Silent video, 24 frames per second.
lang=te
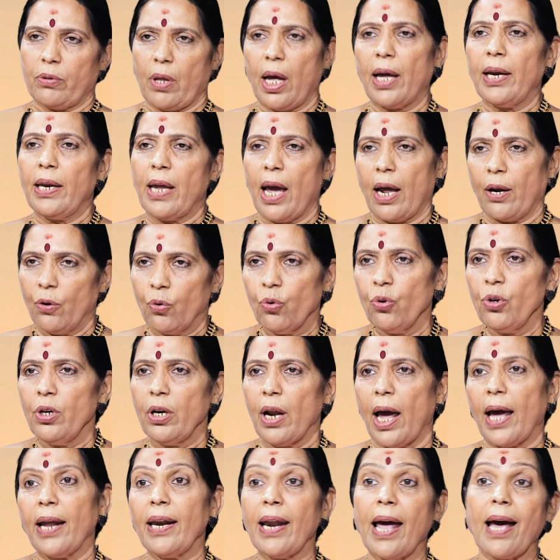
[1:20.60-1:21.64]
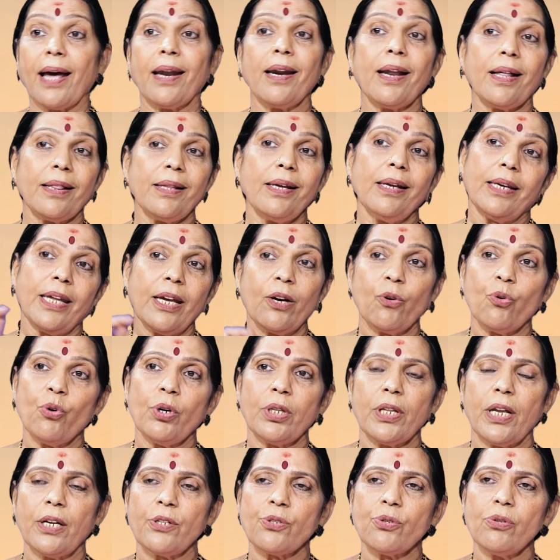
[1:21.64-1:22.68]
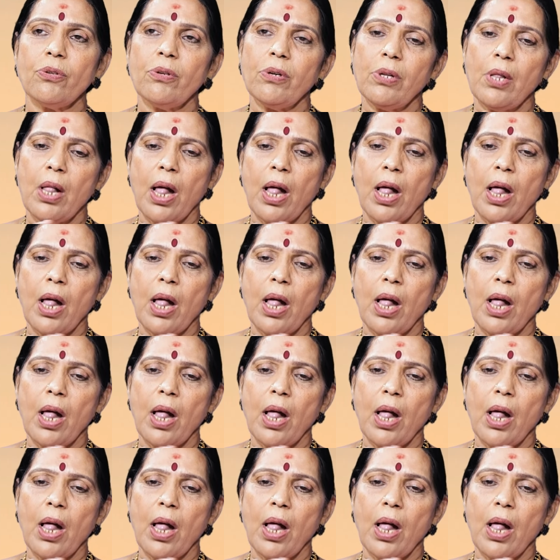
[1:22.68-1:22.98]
అని అనుకున్న అన్నది నీకు కూడా తెలుసు